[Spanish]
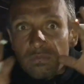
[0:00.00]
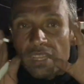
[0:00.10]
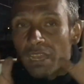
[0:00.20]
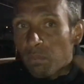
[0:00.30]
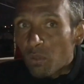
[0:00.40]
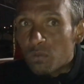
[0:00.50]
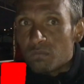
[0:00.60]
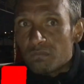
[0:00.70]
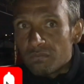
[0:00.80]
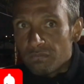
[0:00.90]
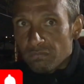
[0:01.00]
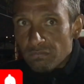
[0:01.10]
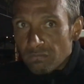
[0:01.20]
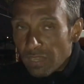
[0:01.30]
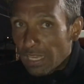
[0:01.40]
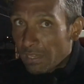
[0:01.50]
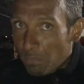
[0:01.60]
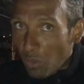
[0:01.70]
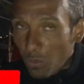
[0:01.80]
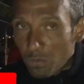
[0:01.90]
del Blue, del
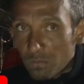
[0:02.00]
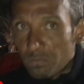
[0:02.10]
Blue.